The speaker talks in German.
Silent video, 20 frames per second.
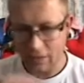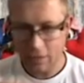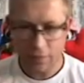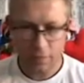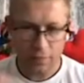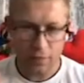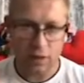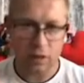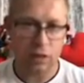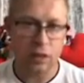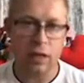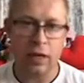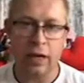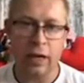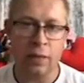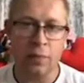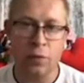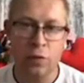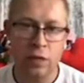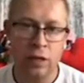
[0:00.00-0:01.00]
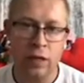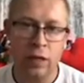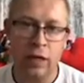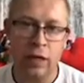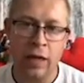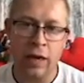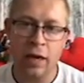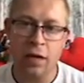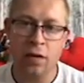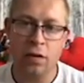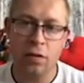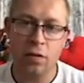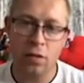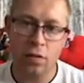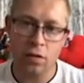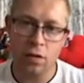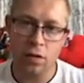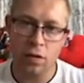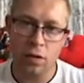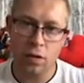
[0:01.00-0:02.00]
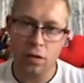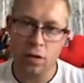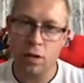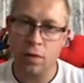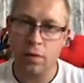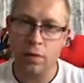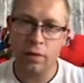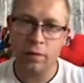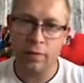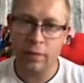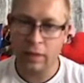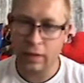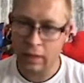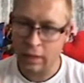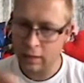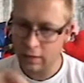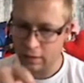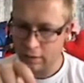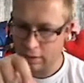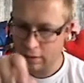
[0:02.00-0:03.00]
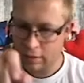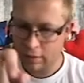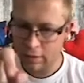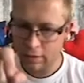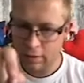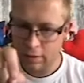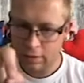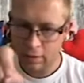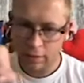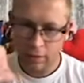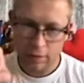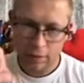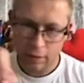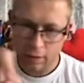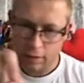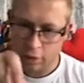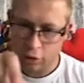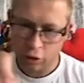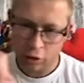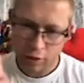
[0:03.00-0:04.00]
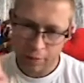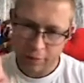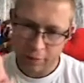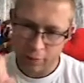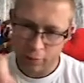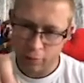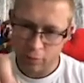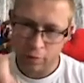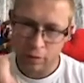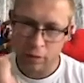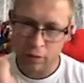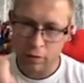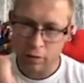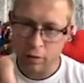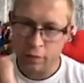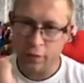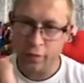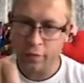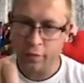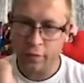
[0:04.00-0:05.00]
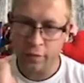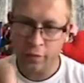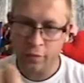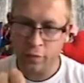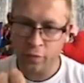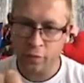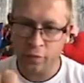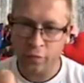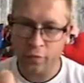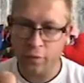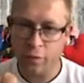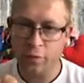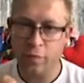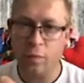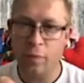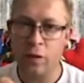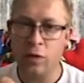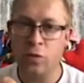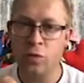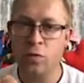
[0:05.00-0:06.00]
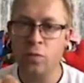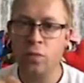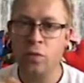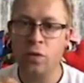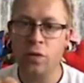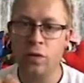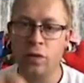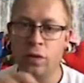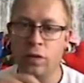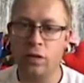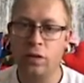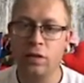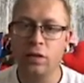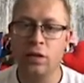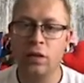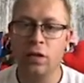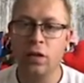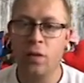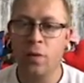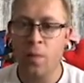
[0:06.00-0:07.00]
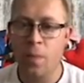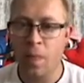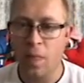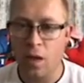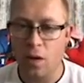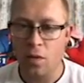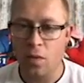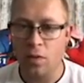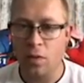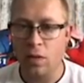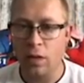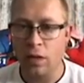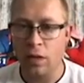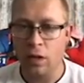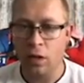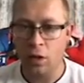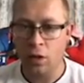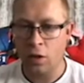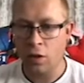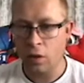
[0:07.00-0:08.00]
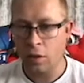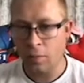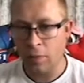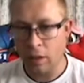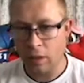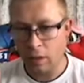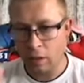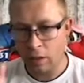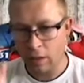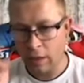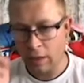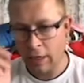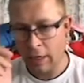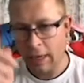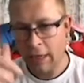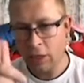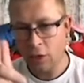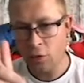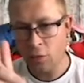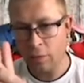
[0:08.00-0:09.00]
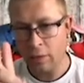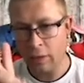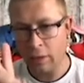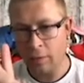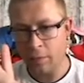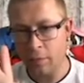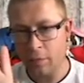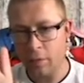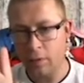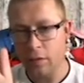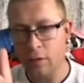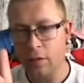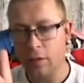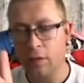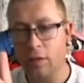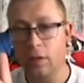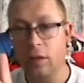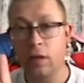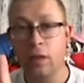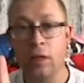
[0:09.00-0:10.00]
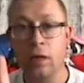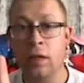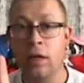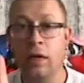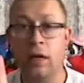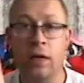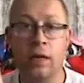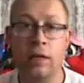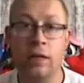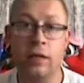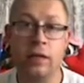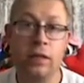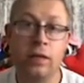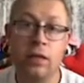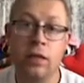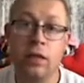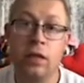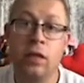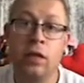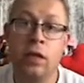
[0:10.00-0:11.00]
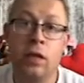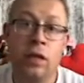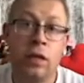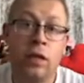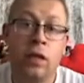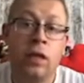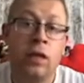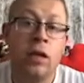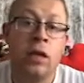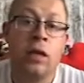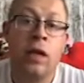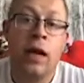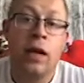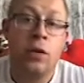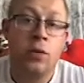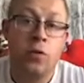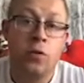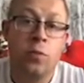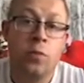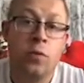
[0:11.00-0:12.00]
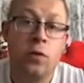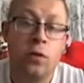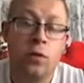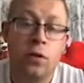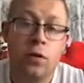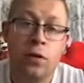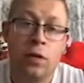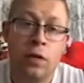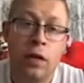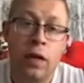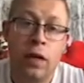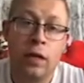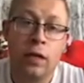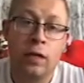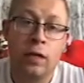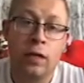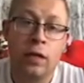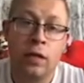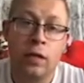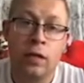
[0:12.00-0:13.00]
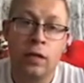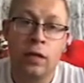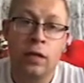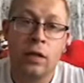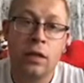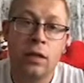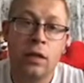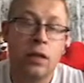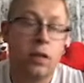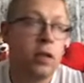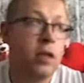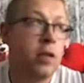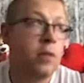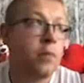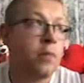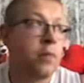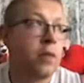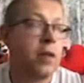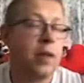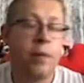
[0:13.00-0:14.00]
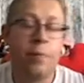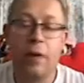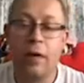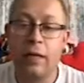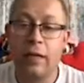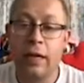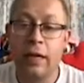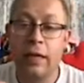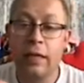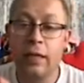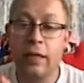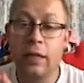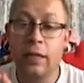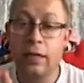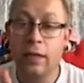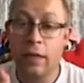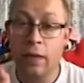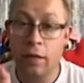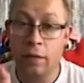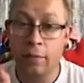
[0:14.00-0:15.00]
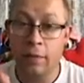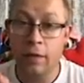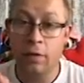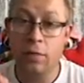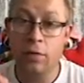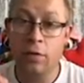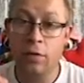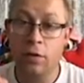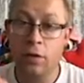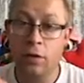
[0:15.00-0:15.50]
Ich sollte eigentlich müsst ihr den kennen, aber wie gesagt, ich schreibe ihn unten in die Informationbox und dann könnt ihr mal reinschauen bei ihm. Er ist ein geiler Typ, kann ich nicht anders sagen. Er macht richtig geile Videos.